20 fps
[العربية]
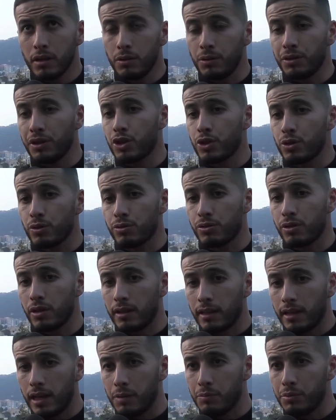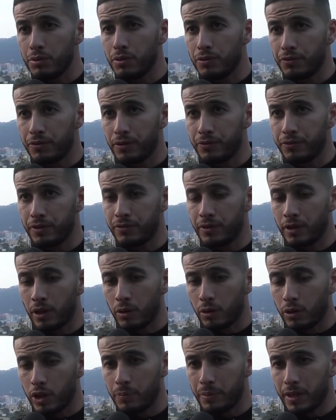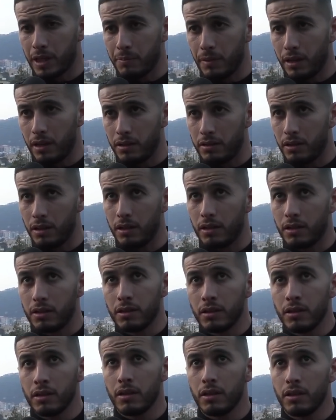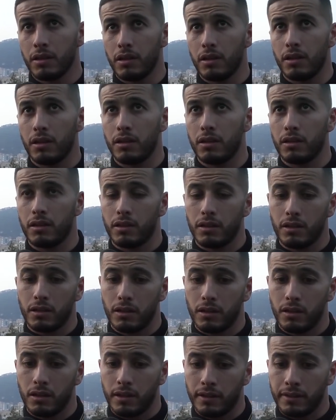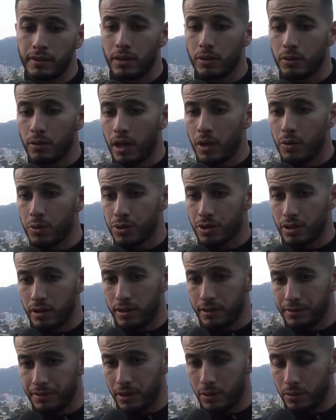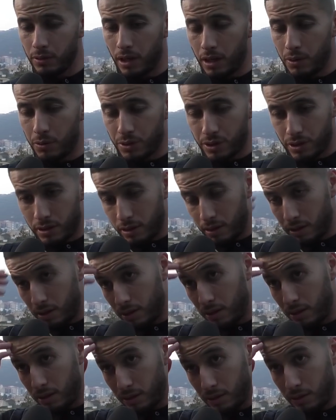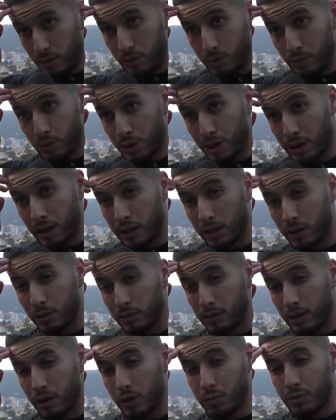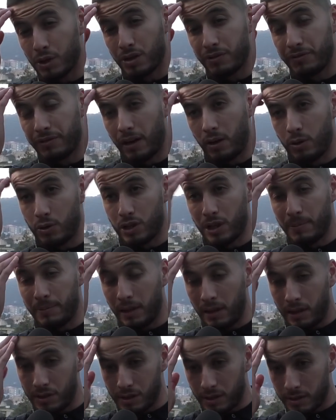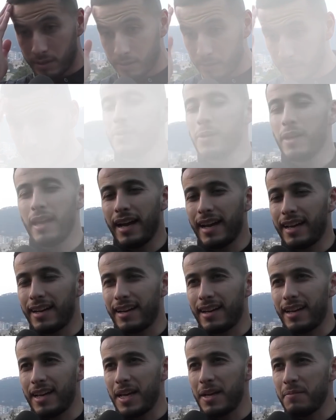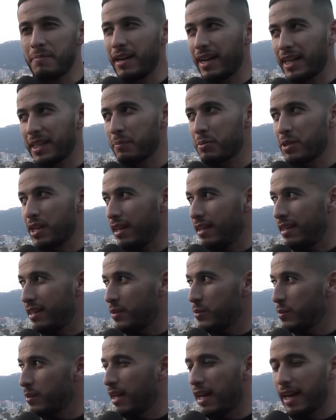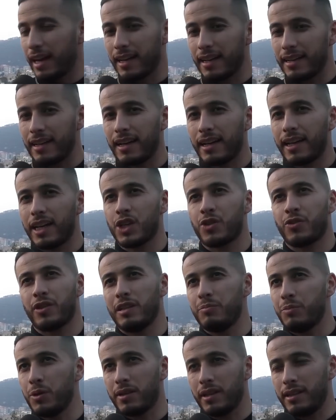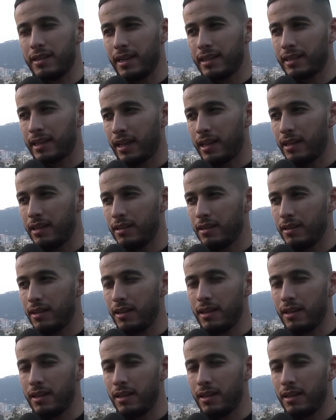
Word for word: واني شونس رانا نلعبوا في كرون كلوب كيما هذايا نديروا كاع واش نديروا كاع واش واش نقدروا نديروا باش نفرحوا الشعب تاع لاجياسكا والله غير ما نكذبش عليك والله غير انا كي شفت البيوت هذاك دخل